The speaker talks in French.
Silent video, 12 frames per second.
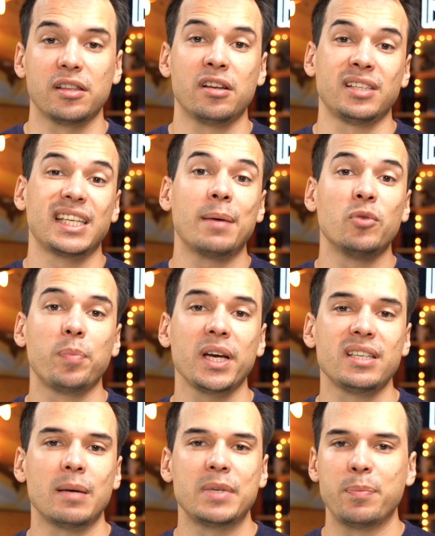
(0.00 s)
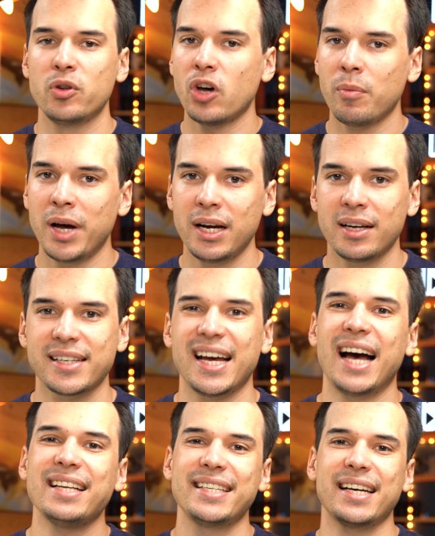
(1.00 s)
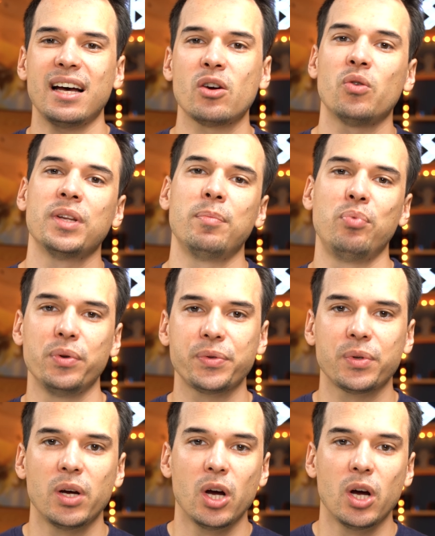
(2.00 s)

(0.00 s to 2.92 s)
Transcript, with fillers: Dans cette gamme de prix, c'est un petit peu normal, hein, c'est assez rare qu'on ait plus,